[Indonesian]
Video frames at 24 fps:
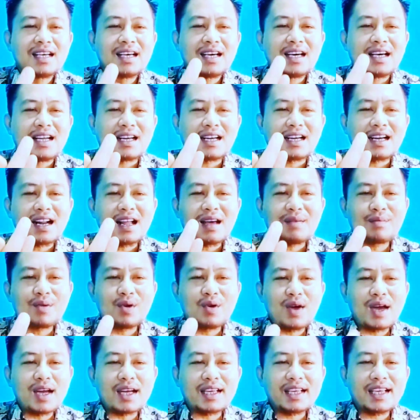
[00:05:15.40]

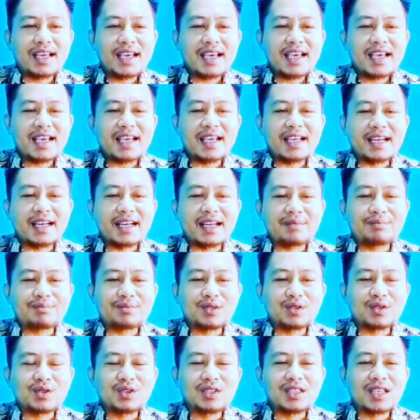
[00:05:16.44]
Rabu Wage
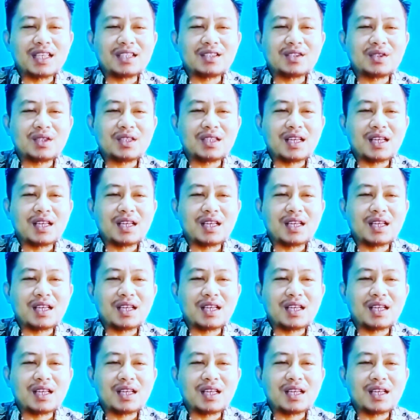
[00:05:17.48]
Neptunya itu